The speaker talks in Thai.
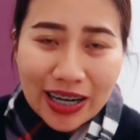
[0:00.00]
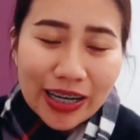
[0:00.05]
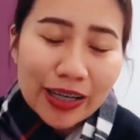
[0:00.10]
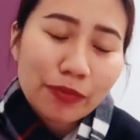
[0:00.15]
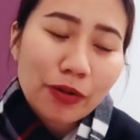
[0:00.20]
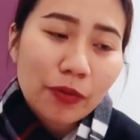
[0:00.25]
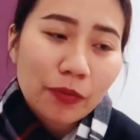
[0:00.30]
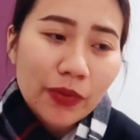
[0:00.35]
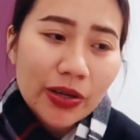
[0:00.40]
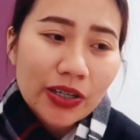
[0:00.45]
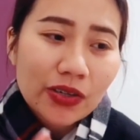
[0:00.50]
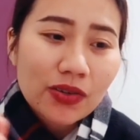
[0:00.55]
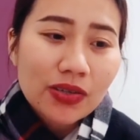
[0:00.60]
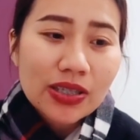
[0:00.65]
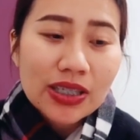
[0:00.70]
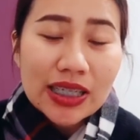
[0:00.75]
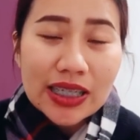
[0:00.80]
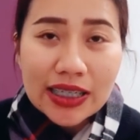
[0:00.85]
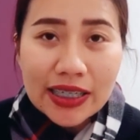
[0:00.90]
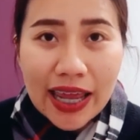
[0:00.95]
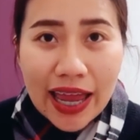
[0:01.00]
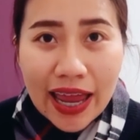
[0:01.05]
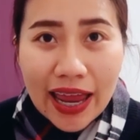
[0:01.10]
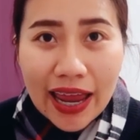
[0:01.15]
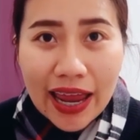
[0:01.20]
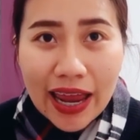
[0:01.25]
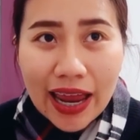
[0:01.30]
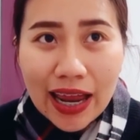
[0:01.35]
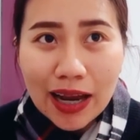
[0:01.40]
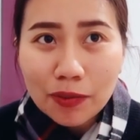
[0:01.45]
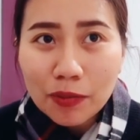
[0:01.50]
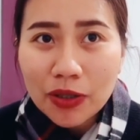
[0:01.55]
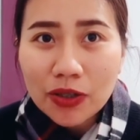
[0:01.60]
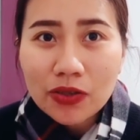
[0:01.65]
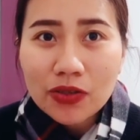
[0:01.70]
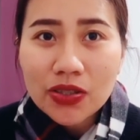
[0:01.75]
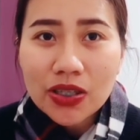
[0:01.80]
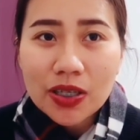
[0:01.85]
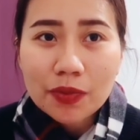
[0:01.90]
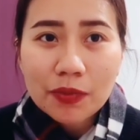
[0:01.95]
หรือแบบเป็นโทนสีแดง เป็
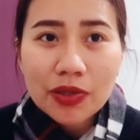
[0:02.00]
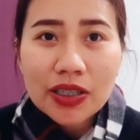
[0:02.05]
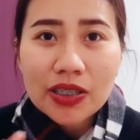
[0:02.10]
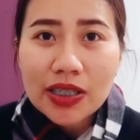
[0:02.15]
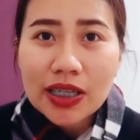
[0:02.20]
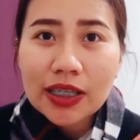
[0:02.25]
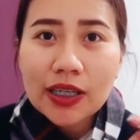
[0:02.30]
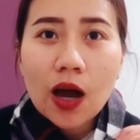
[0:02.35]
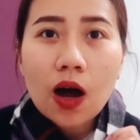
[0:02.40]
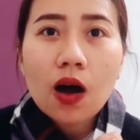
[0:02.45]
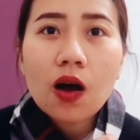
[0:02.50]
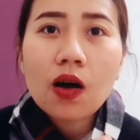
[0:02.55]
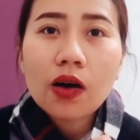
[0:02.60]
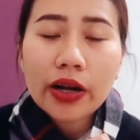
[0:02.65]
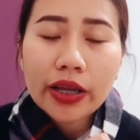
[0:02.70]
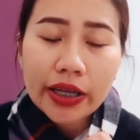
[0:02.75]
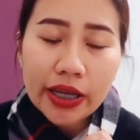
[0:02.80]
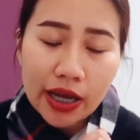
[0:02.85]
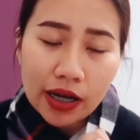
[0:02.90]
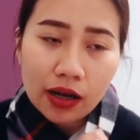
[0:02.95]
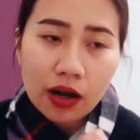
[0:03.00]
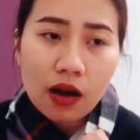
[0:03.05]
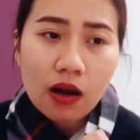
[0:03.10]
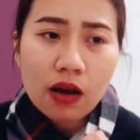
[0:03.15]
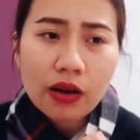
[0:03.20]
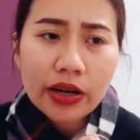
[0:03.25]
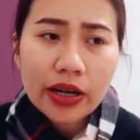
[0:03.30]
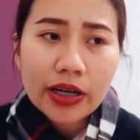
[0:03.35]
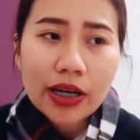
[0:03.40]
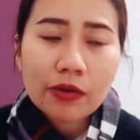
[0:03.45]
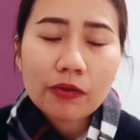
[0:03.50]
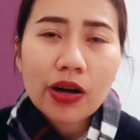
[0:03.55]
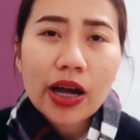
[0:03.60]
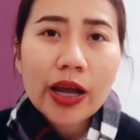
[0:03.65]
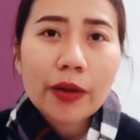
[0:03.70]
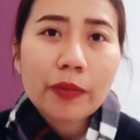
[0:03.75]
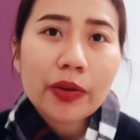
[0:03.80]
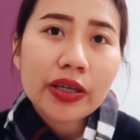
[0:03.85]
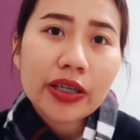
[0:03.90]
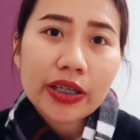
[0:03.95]
นโทนสีเงินสีทองอะไรเงี้ยก็แนะนำ
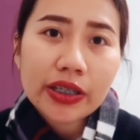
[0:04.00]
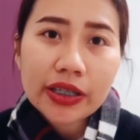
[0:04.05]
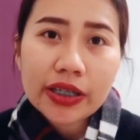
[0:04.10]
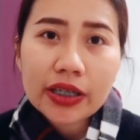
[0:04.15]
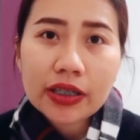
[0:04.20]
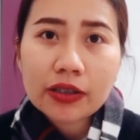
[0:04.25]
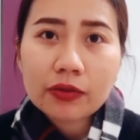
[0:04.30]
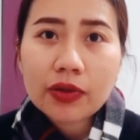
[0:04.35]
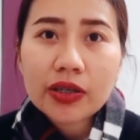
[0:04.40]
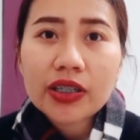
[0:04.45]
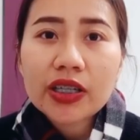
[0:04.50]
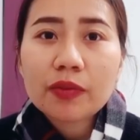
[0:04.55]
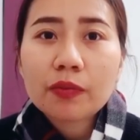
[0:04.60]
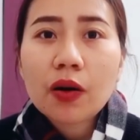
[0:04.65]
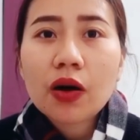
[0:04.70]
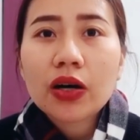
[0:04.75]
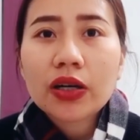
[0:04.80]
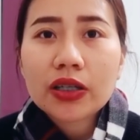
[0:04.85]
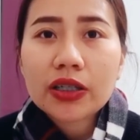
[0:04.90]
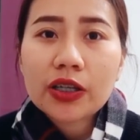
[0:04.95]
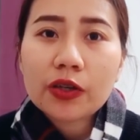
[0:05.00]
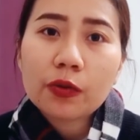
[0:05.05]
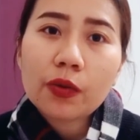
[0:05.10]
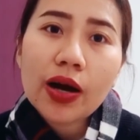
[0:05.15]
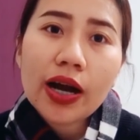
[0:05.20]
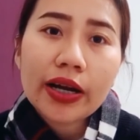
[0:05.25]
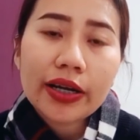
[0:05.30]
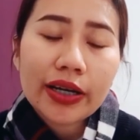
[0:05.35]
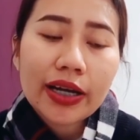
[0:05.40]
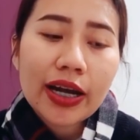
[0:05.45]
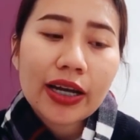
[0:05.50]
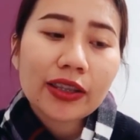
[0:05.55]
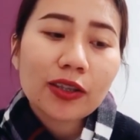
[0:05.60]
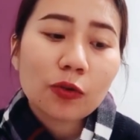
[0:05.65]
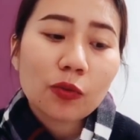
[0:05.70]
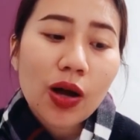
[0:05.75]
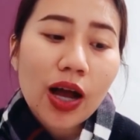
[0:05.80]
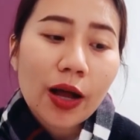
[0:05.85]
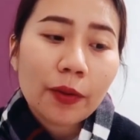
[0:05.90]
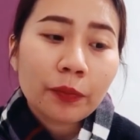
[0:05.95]
ว่าให้ไปอีเกียหรือว่าเดพอตดีกว่านะคะ
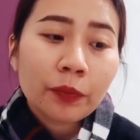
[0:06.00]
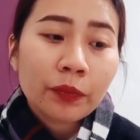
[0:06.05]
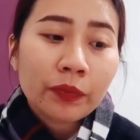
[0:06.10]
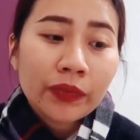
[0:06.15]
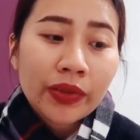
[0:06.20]
แต่ว่า